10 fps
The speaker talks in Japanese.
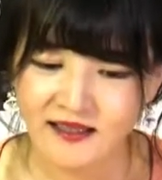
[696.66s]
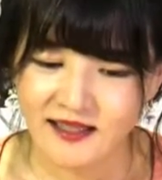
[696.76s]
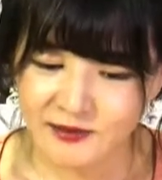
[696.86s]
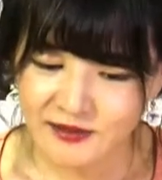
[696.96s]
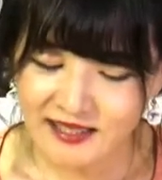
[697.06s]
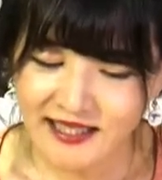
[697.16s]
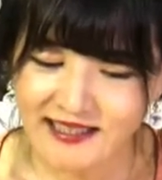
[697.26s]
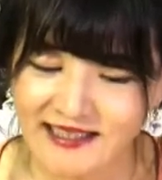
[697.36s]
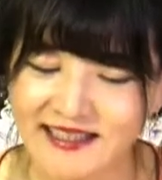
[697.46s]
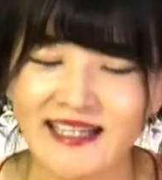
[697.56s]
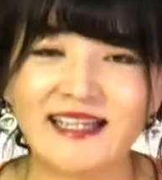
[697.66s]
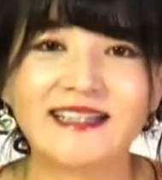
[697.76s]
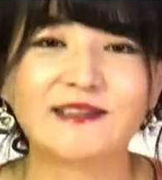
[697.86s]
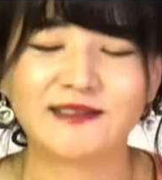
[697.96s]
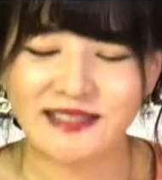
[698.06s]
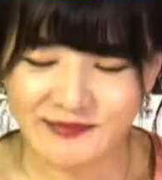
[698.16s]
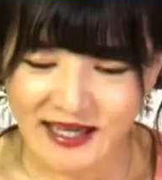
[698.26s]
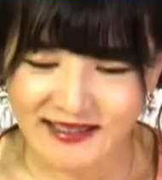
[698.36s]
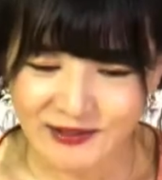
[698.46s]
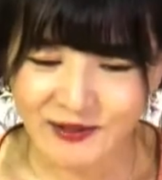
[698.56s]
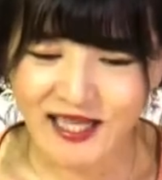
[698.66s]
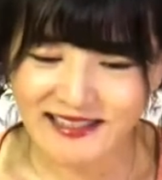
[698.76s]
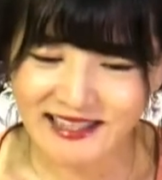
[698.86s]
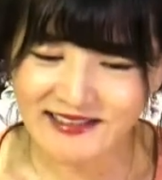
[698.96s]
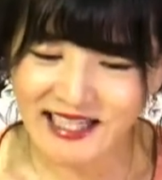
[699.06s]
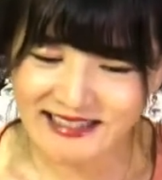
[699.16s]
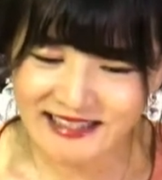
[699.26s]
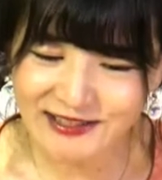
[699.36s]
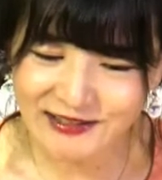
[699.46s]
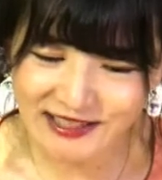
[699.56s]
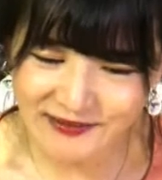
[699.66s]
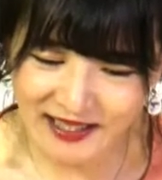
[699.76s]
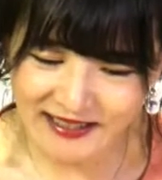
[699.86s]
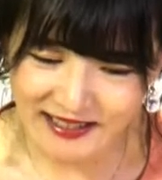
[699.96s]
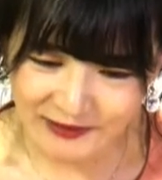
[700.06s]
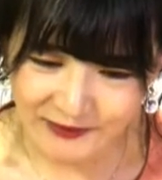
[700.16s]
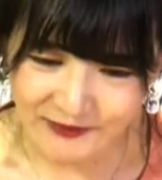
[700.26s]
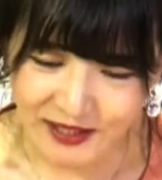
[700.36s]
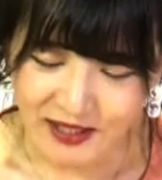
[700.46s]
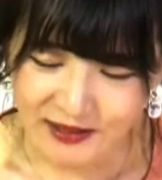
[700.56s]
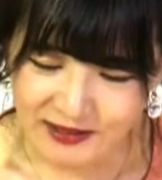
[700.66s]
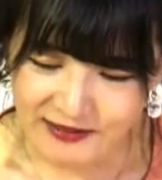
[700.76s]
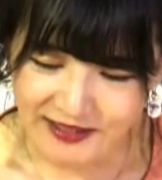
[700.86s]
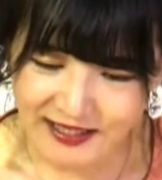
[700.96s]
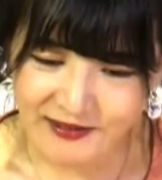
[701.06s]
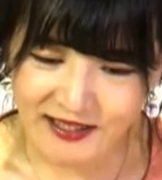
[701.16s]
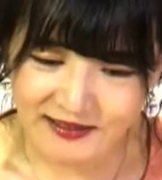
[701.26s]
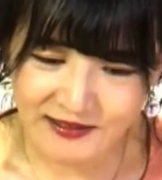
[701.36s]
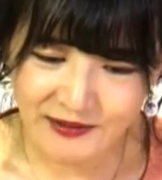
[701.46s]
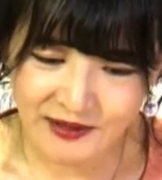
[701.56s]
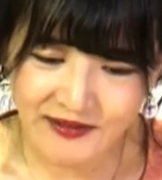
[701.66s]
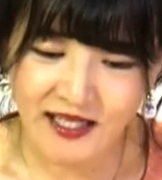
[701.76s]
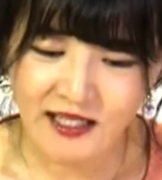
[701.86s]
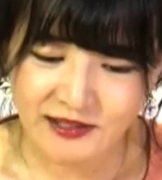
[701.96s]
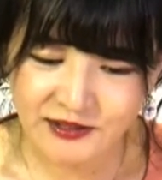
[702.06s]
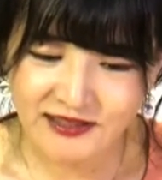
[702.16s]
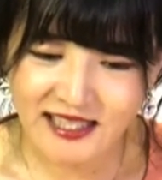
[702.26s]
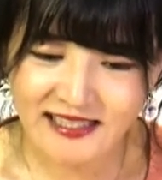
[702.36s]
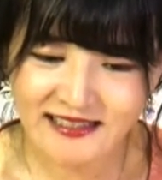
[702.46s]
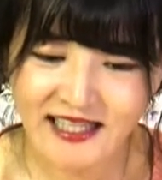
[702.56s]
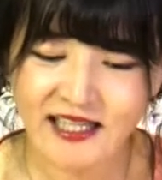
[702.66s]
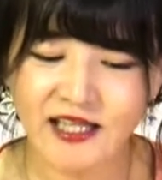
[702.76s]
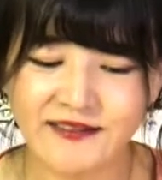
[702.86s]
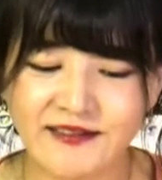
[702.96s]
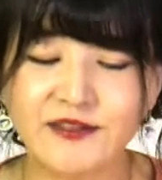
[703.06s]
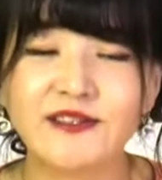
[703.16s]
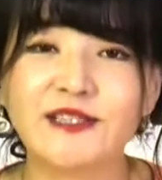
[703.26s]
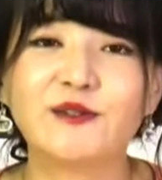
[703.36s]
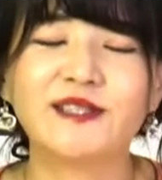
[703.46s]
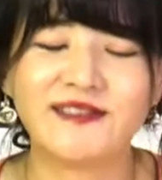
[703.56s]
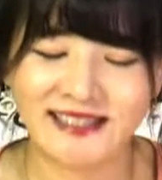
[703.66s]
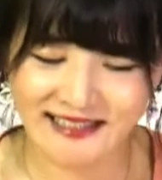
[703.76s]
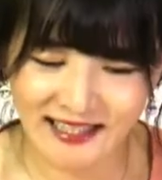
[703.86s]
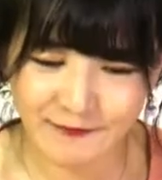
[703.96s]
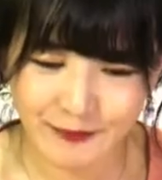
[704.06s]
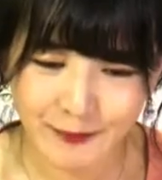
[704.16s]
そして、今紹介している82番歌の藤原厚頼は出家して平和を祈りました。